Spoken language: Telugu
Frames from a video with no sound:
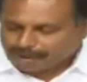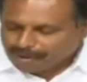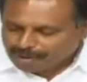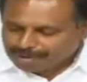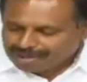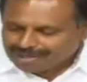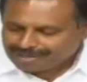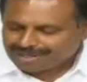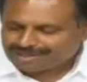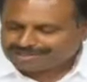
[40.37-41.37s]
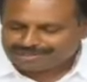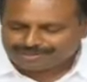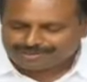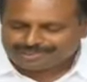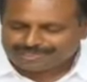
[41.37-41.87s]
గోగునర్
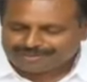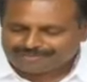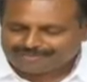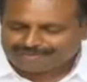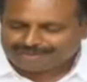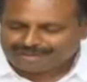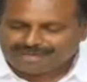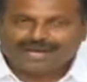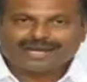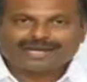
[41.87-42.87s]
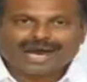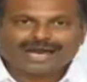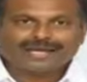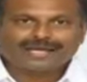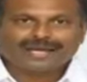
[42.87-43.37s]
తీసుకొచ్చి
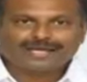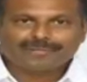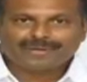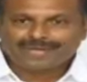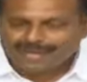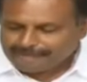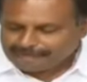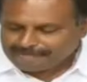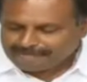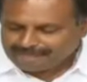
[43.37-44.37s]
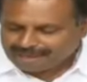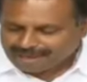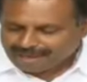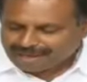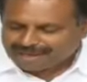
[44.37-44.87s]
నారాయణ అనకపోయినా
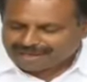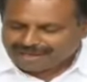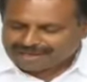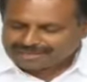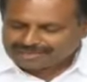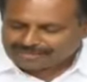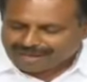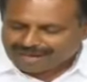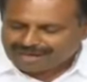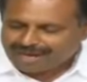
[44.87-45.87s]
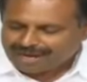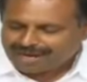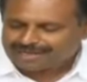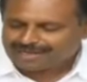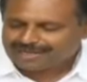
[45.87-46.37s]
కనీసం నారా
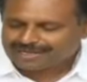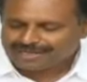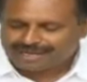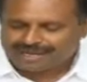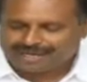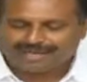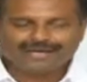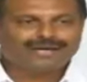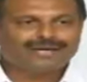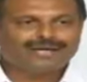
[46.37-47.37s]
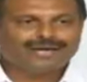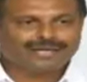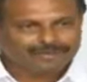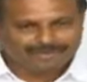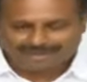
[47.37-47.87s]
అంటాడు కదా
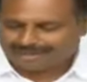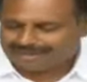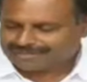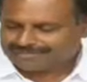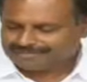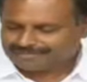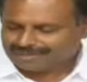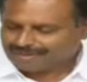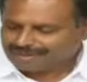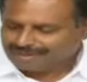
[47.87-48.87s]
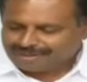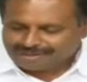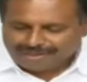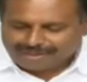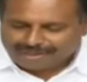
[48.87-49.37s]
అని అనుకున్నాడట
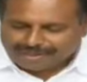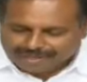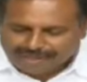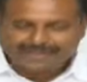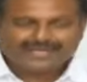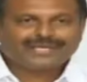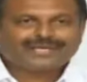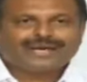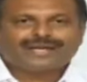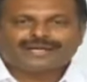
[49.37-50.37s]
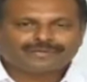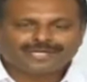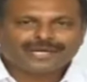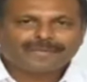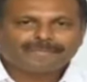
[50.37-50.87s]
ఇదేమిటి అని
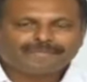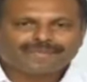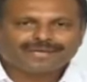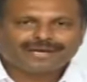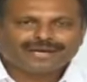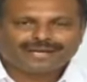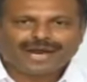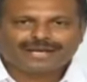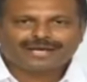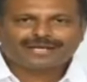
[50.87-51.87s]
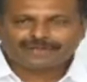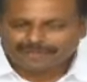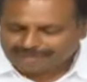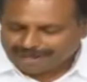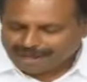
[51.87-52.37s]
అడిగితే నారా అని
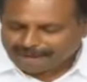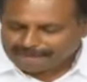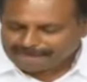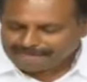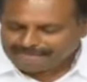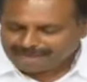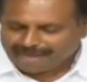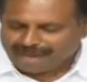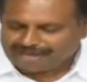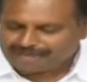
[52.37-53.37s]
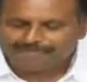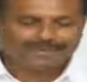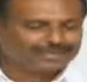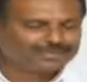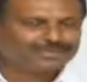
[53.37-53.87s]
అనుకుండా అది
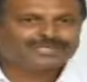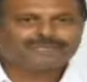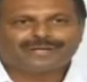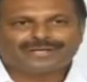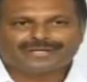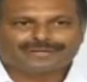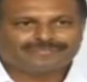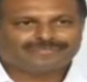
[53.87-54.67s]
పీచు అని చెప్పాడట